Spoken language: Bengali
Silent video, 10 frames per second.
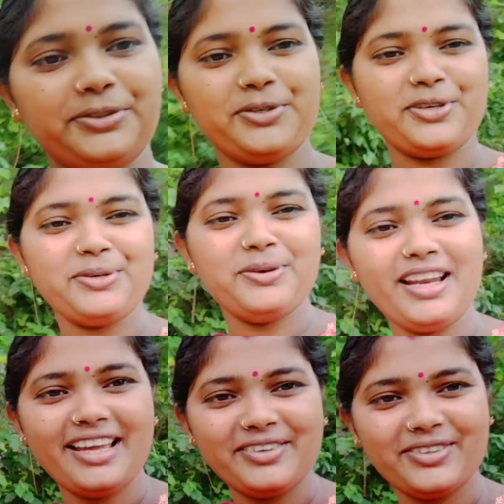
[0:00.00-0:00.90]

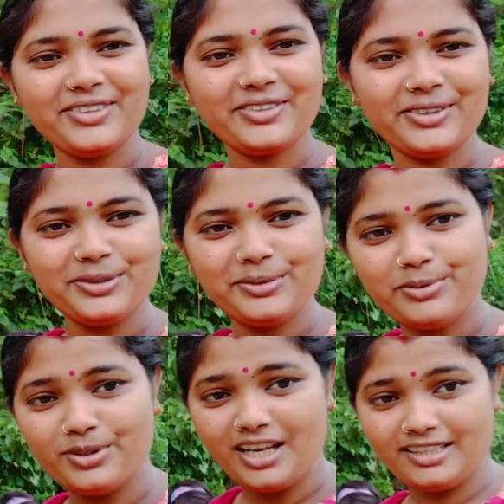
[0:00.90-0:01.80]
ছোটবেলায় এগুলো কত
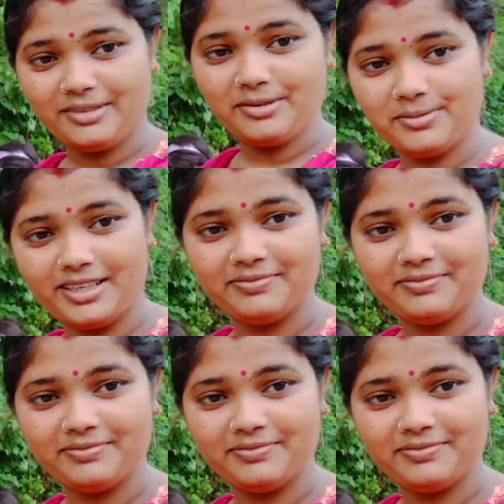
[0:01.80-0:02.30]
ফুলাতাম আমরা